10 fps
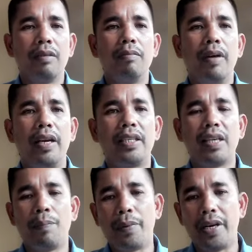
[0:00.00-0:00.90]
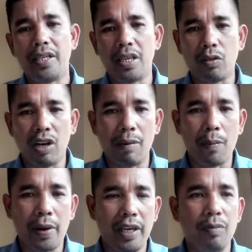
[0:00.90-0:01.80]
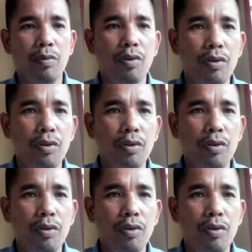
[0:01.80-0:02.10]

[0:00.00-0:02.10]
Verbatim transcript: Baik sampai di situlah Bapak Ibu